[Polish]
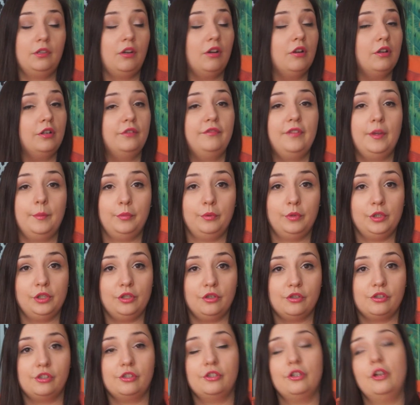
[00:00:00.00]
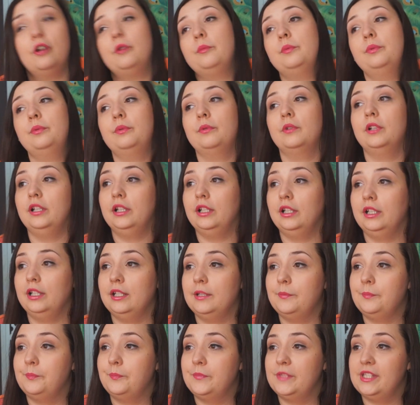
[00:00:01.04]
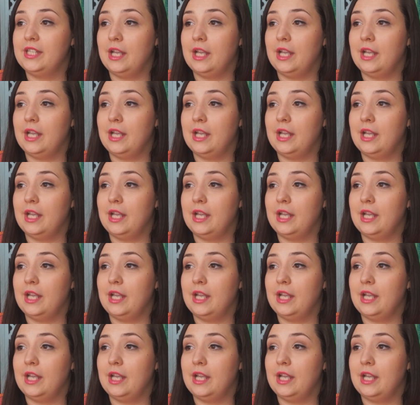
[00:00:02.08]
kolokwia były non-stop, e,